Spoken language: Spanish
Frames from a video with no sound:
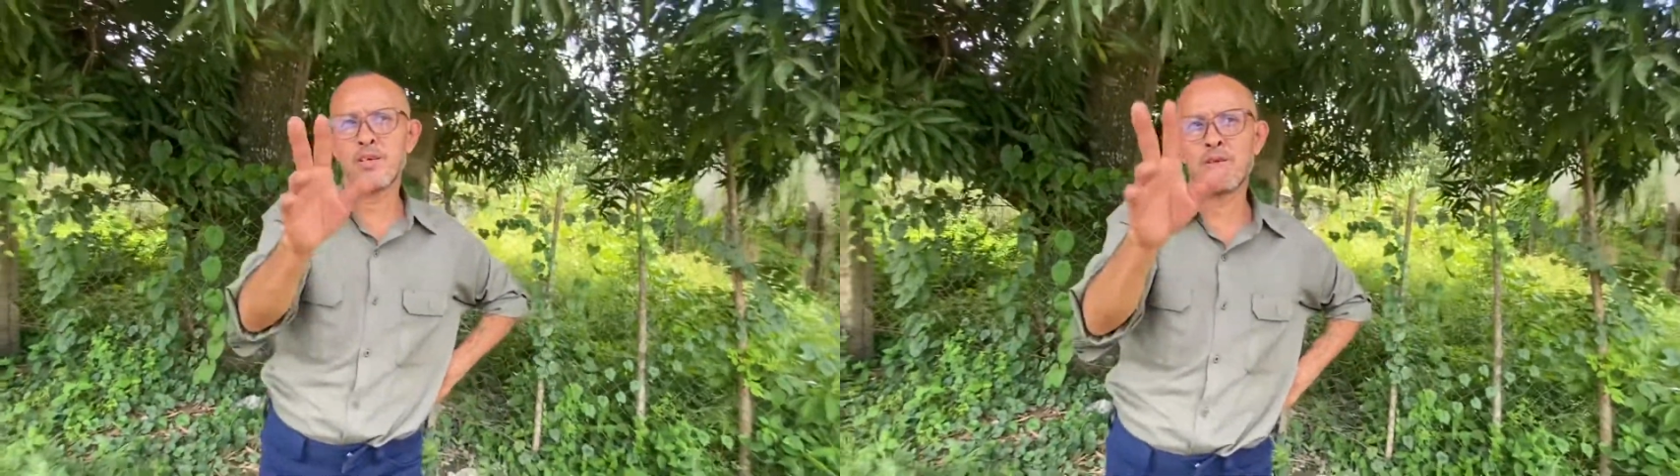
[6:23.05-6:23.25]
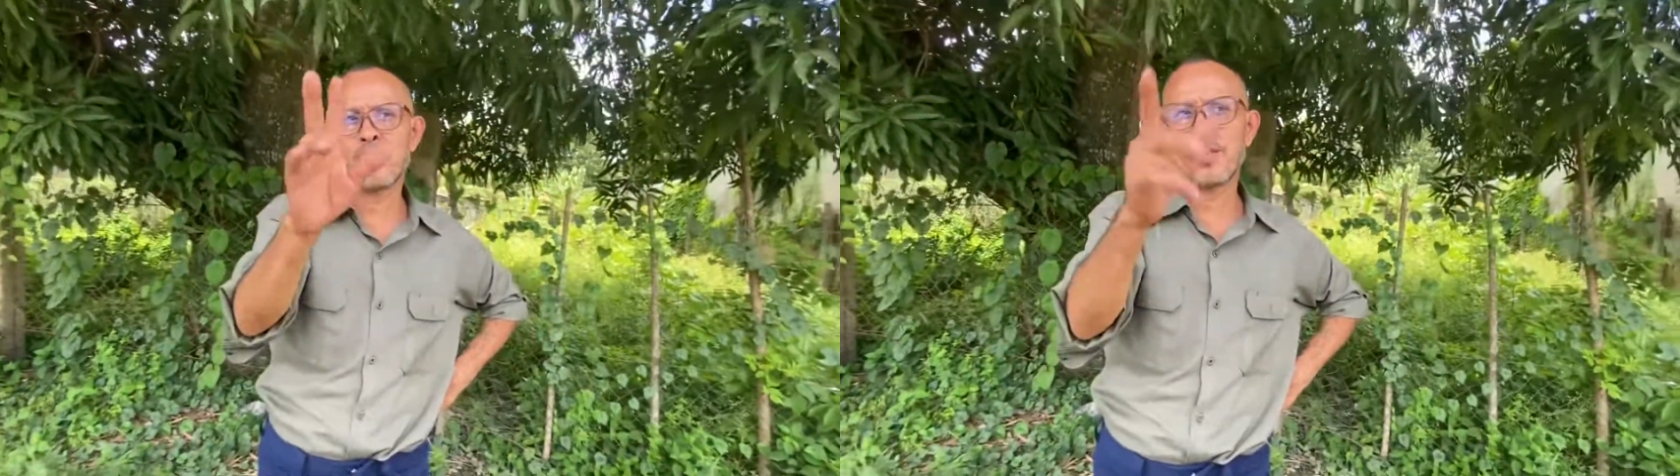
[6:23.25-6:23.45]

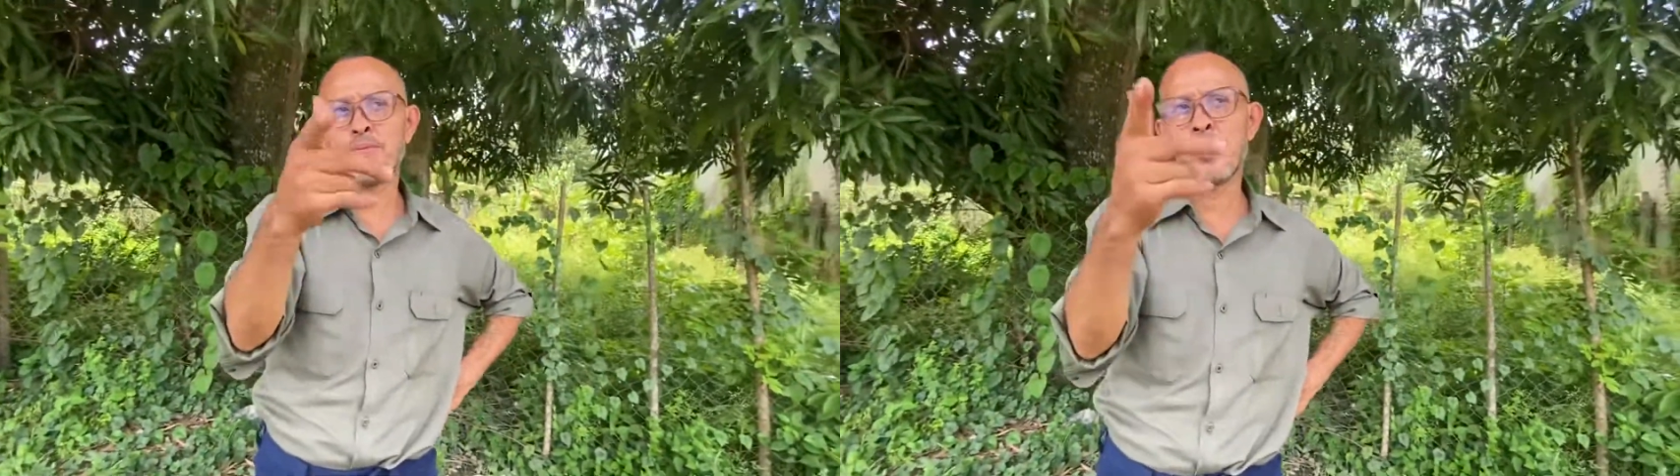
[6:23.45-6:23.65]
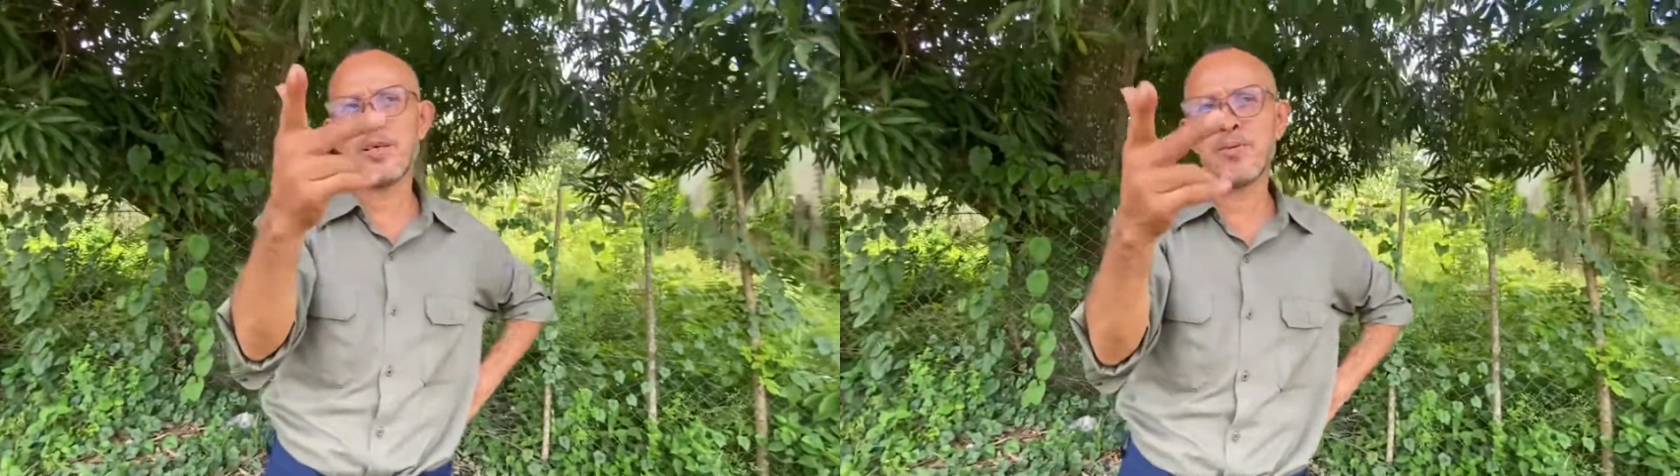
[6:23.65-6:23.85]
los
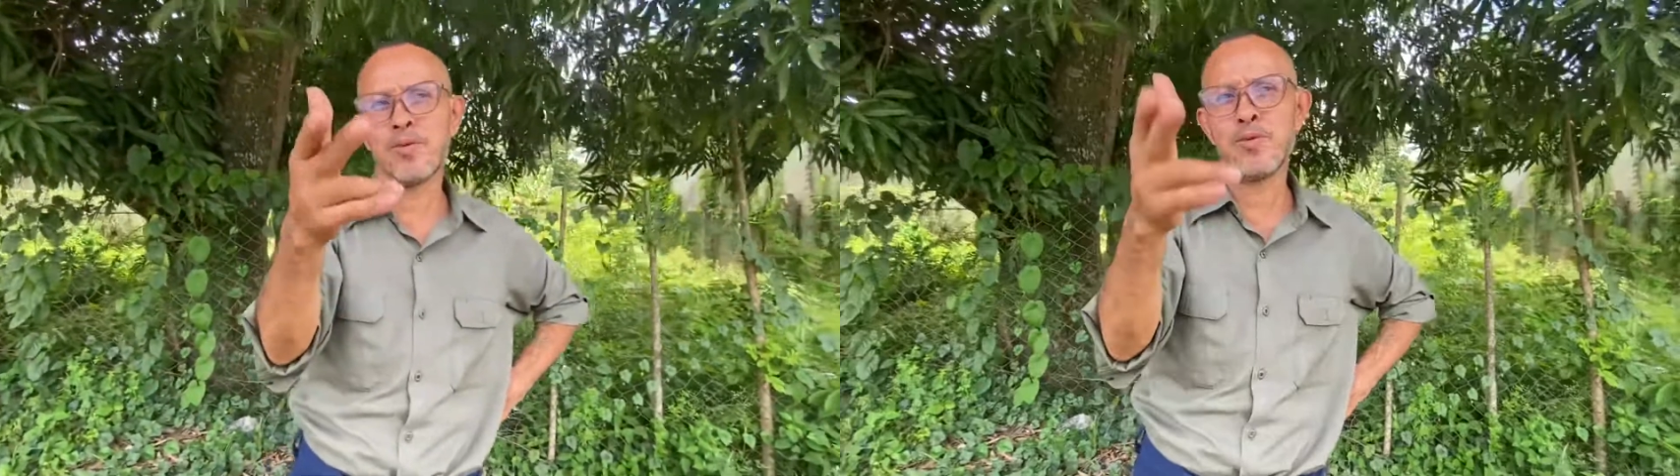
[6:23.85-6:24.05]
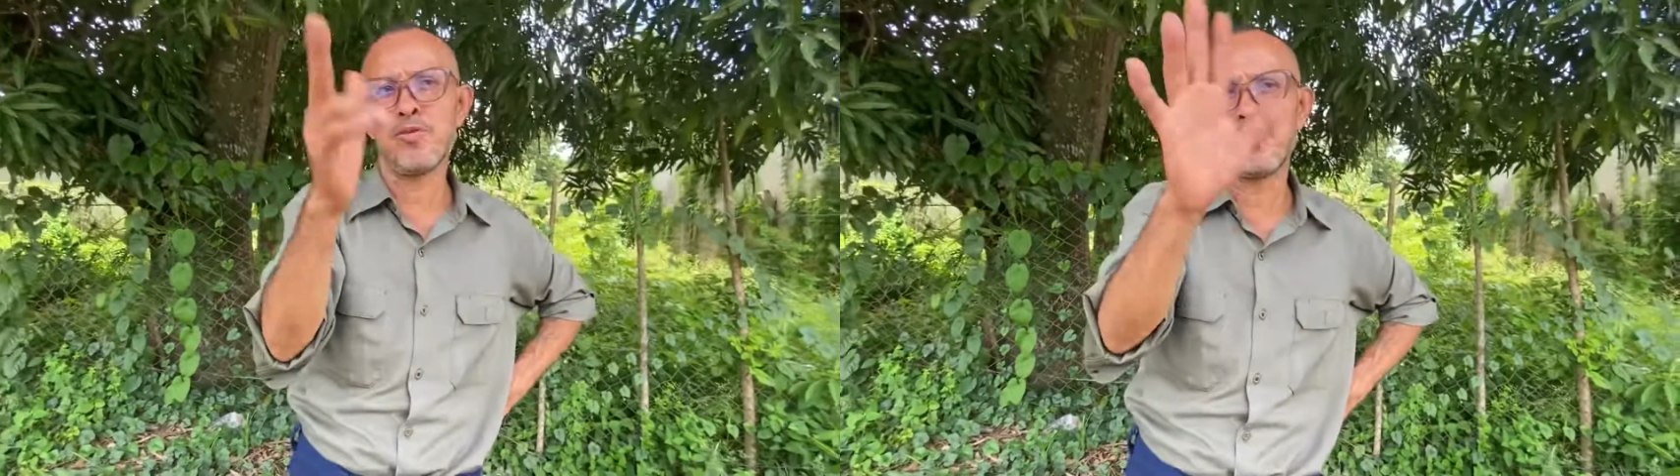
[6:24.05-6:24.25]
despedimos
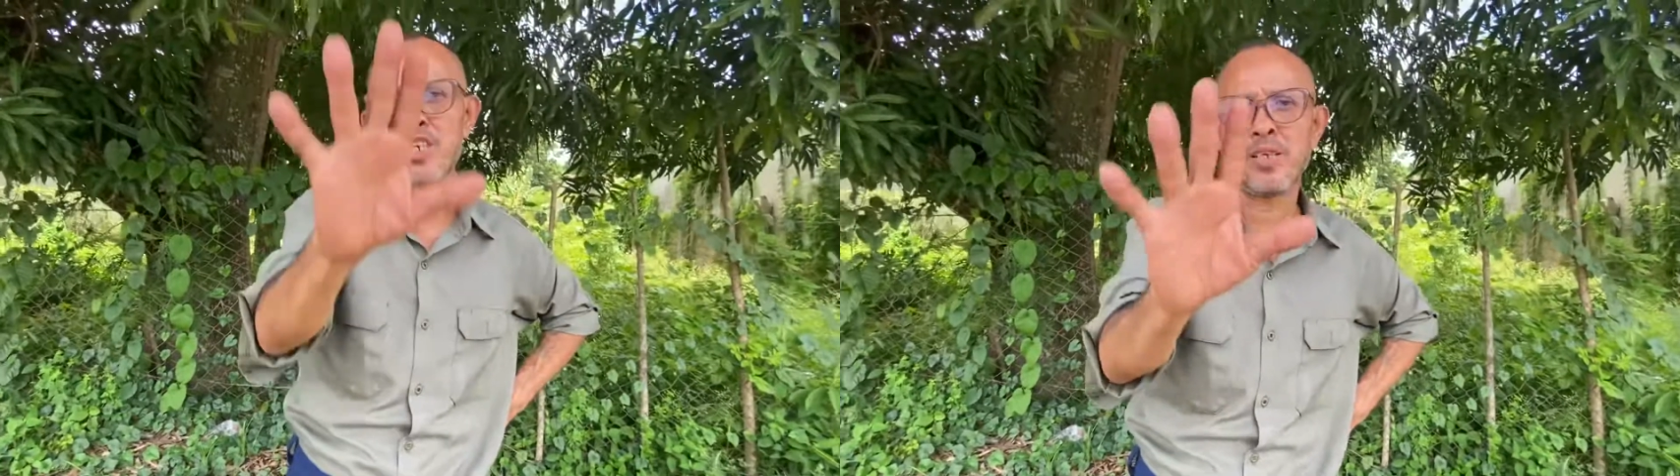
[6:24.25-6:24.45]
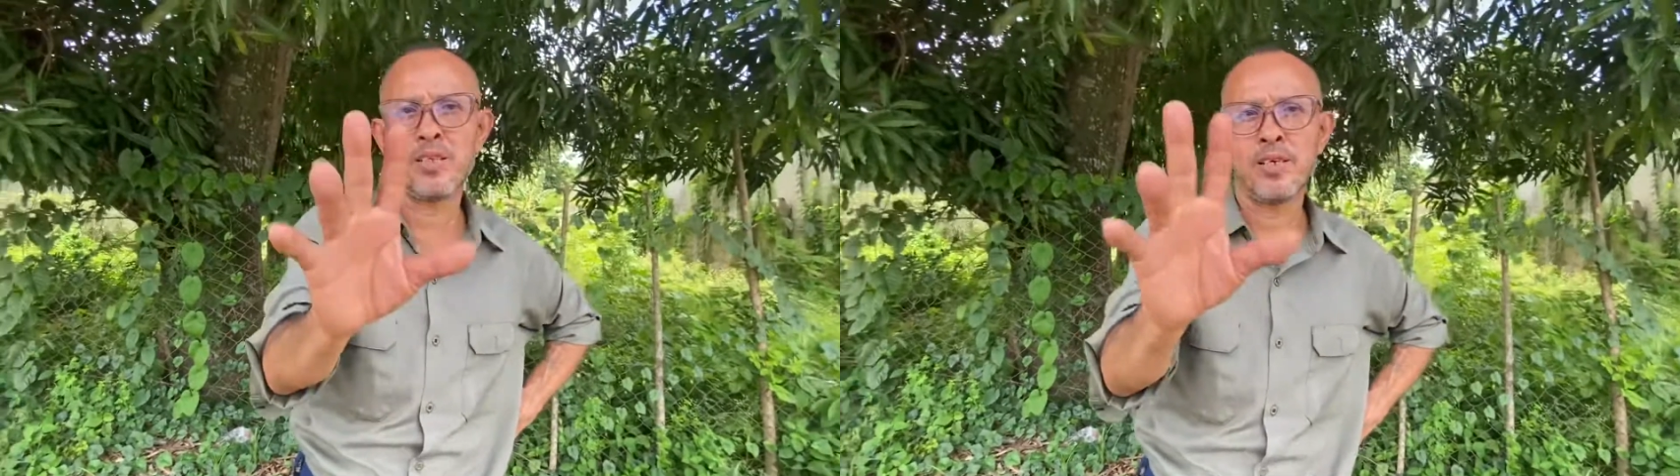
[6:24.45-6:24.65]
en un chat.